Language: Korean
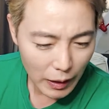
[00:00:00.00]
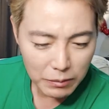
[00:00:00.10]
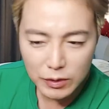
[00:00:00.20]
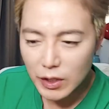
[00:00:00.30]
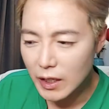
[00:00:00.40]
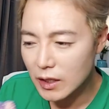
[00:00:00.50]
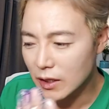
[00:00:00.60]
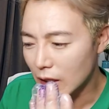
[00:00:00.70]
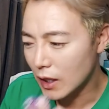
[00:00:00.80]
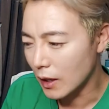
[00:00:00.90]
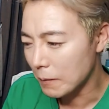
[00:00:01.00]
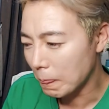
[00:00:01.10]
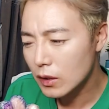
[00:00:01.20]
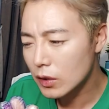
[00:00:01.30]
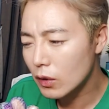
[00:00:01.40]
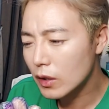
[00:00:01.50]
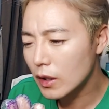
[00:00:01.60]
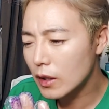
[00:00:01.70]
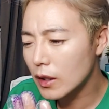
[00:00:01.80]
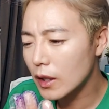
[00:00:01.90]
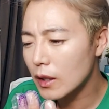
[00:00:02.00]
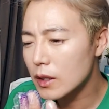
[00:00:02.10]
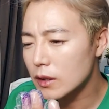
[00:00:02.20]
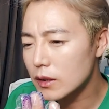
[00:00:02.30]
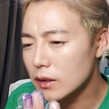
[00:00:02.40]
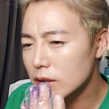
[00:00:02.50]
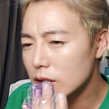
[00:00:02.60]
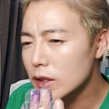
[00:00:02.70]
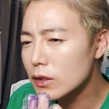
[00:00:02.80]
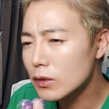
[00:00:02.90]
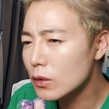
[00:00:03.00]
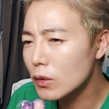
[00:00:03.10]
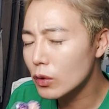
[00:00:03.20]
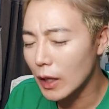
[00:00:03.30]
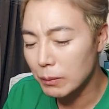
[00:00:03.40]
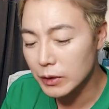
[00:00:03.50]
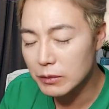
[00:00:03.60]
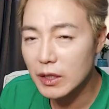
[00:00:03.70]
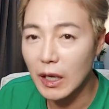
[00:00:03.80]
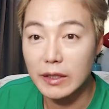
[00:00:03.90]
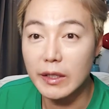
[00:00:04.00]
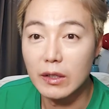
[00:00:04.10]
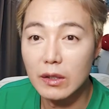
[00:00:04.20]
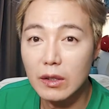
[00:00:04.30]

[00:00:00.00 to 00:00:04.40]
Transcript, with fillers: 냄새이긴 하나 그렇게 싫고 나쁜 냄새는 아니에요.